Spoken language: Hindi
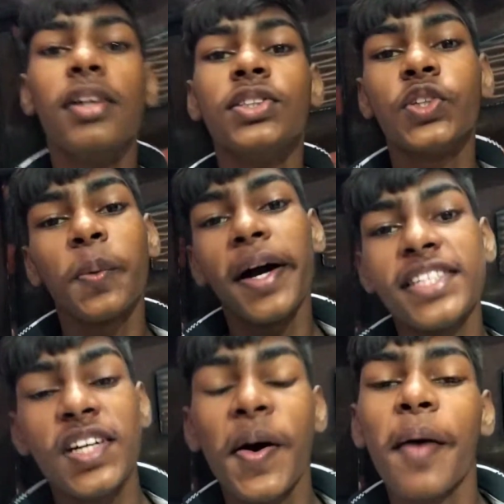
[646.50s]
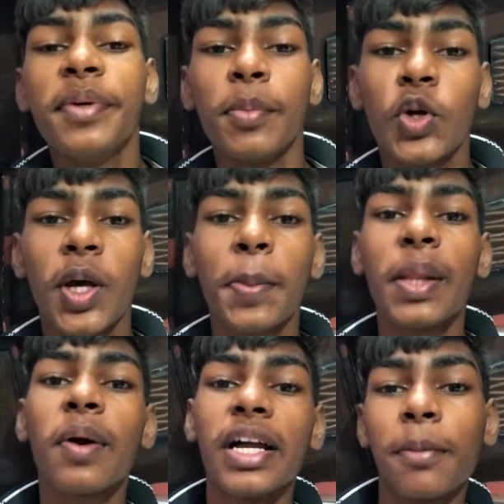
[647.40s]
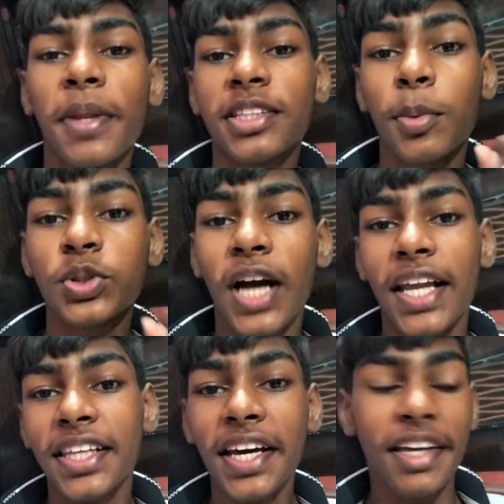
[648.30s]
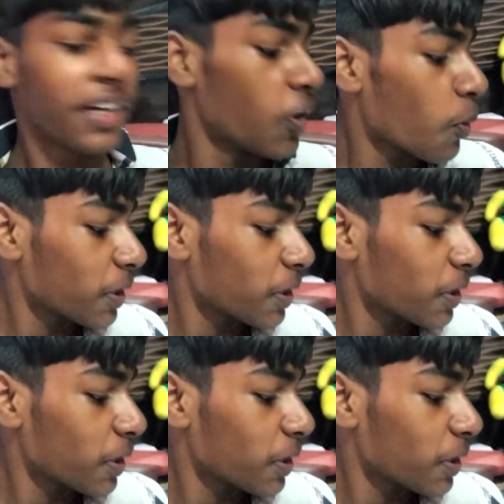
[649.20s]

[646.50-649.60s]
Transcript: सो so भाई साहब अभी हम लोगों ने मतलब खाना पीना सब कुछ खा लिया है और